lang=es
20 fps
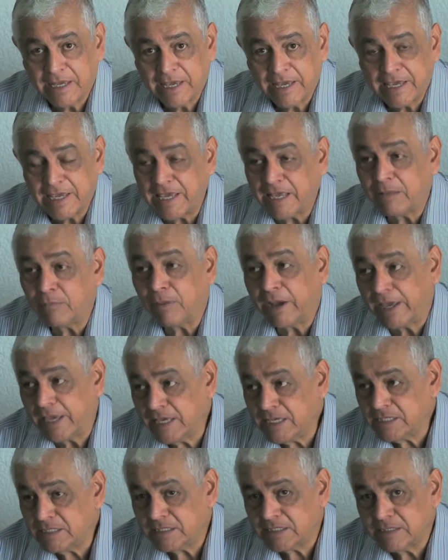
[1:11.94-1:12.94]
Y el
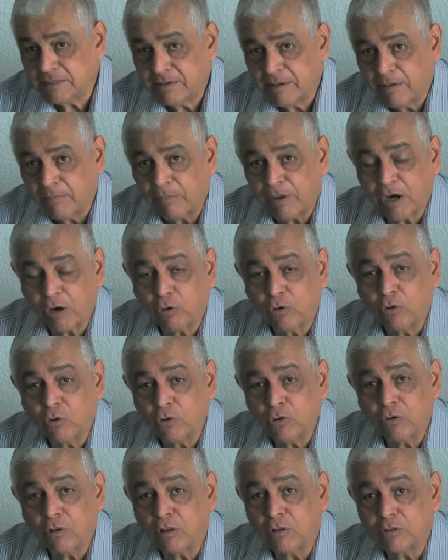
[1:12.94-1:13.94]
maíz, para
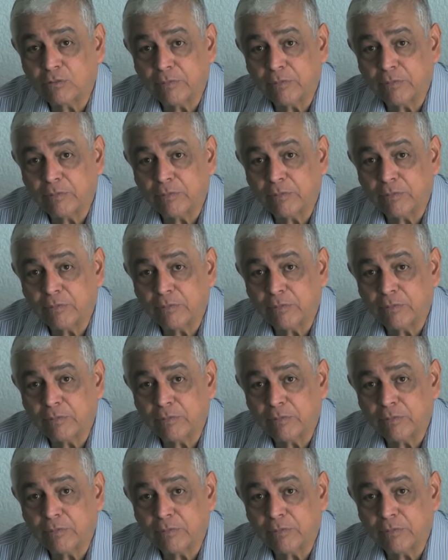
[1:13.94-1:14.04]
orgullo de los